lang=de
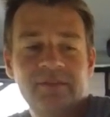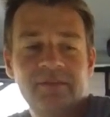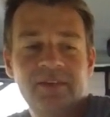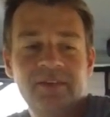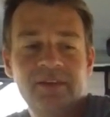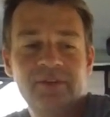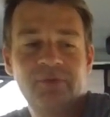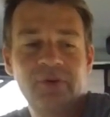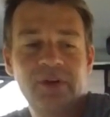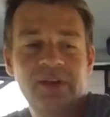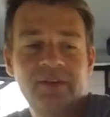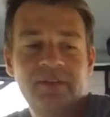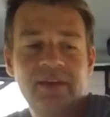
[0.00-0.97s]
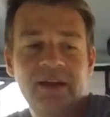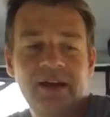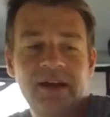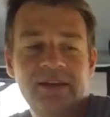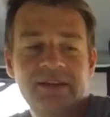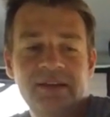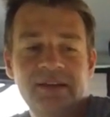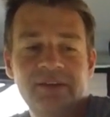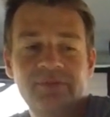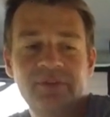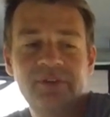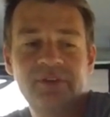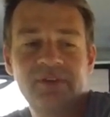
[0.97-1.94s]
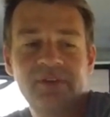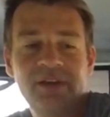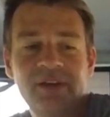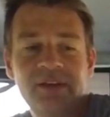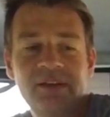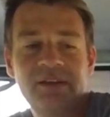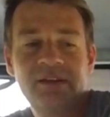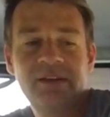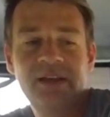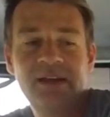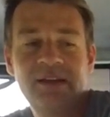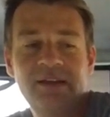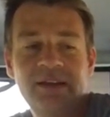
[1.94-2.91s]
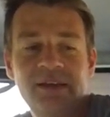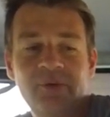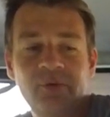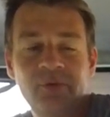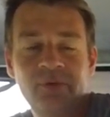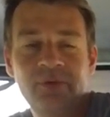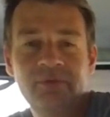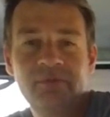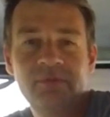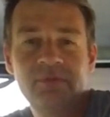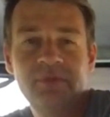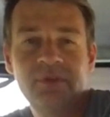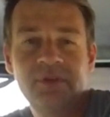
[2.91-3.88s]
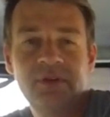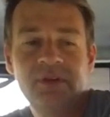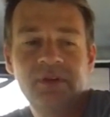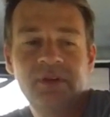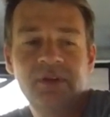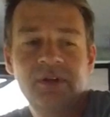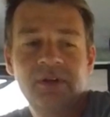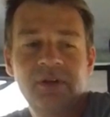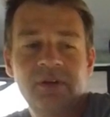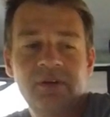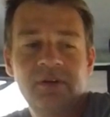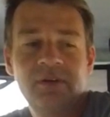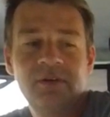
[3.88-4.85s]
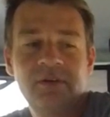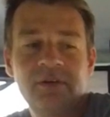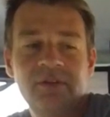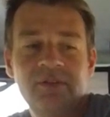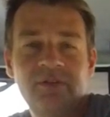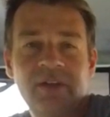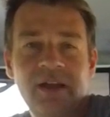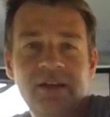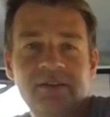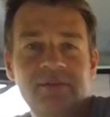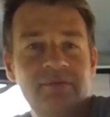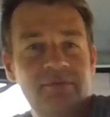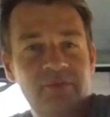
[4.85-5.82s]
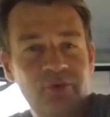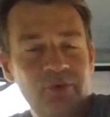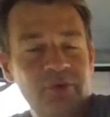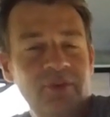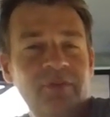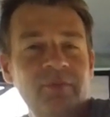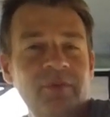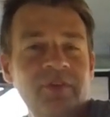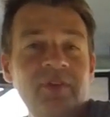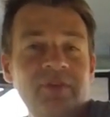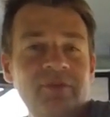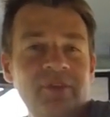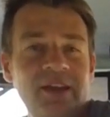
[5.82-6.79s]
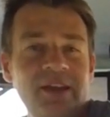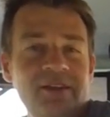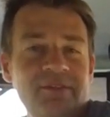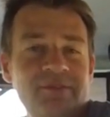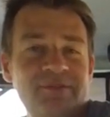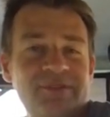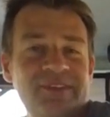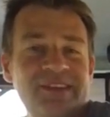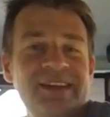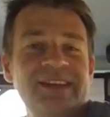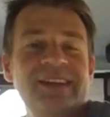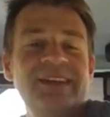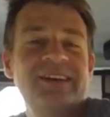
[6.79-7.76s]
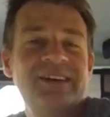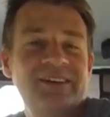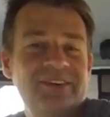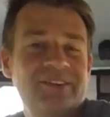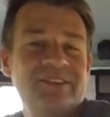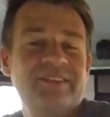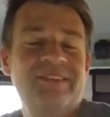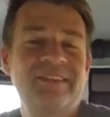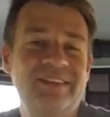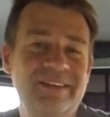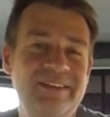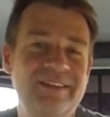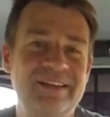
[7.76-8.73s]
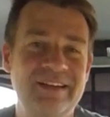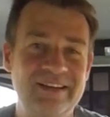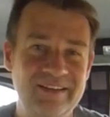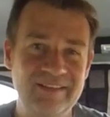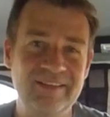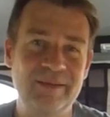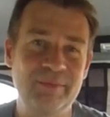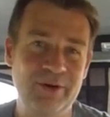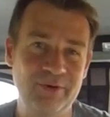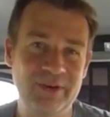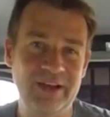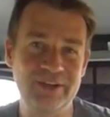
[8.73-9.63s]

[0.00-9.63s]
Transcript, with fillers: Wenn sie die volle Hitze erreicht hat, wird die LED grün und dann tut es ein bisschen weh, und äh, dann ist es aber auch